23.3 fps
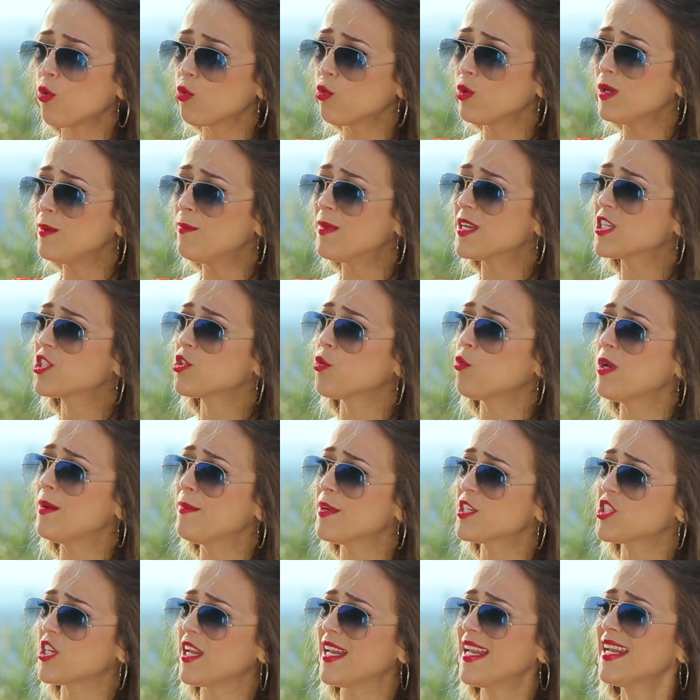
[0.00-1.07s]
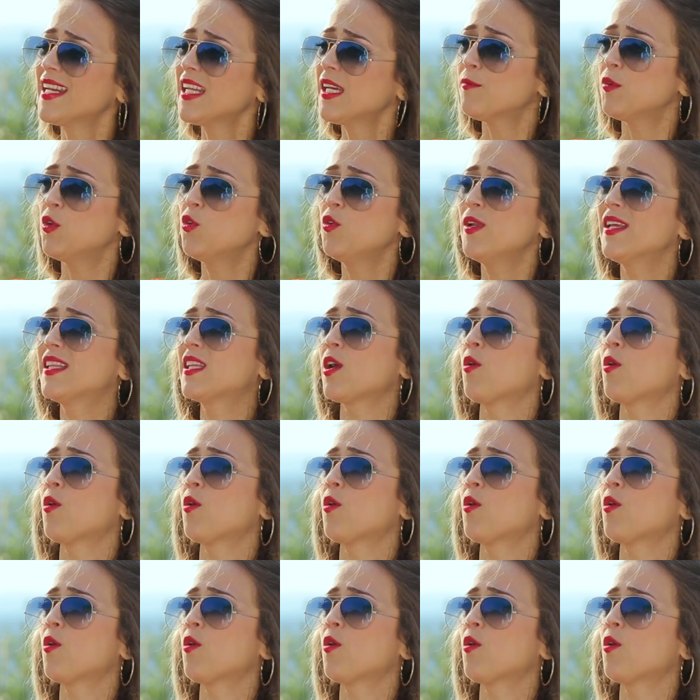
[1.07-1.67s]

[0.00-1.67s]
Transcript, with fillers: والمج... والمجالين عملوا لي